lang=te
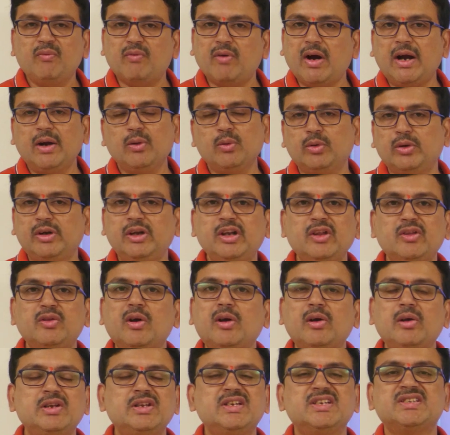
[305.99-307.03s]
వాడు ఇంటి
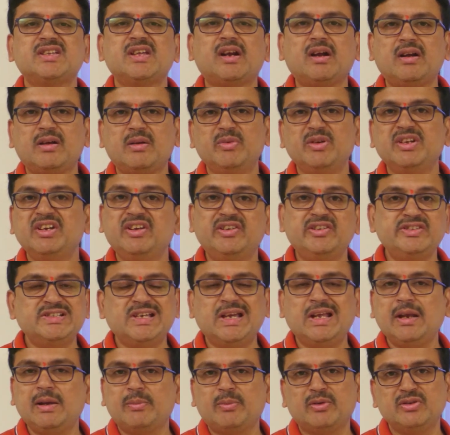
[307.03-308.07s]
దొంగలు చేశారు కాబట్టి మేము ఏం
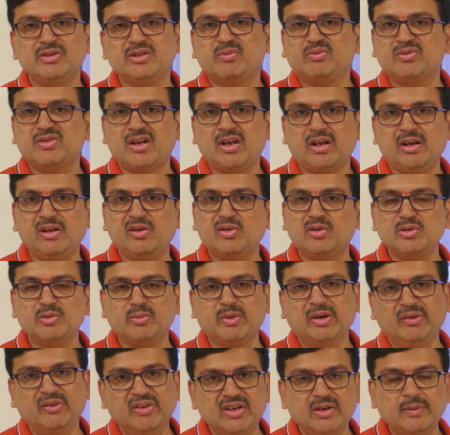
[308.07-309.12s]
చేయలేపని చెప్తున్నారు ఈరోజు
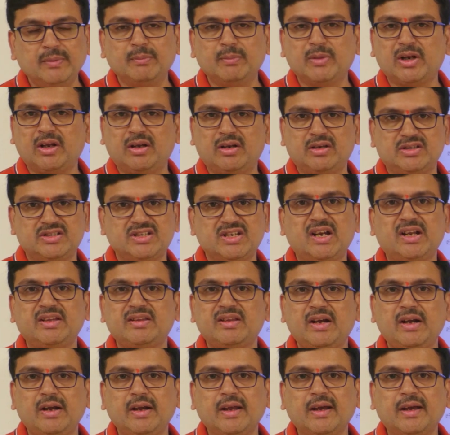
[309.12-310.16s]
ప్రవీణ్ మన
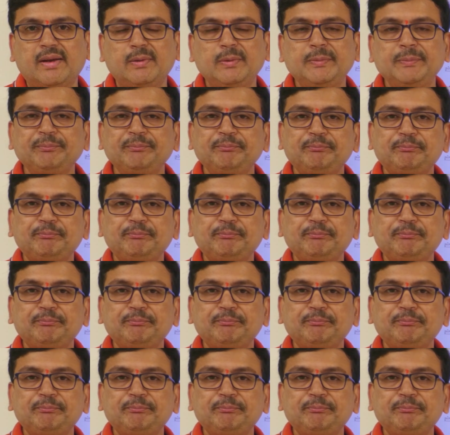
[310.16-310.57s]
జనార్దన్ రెడ్డి గారు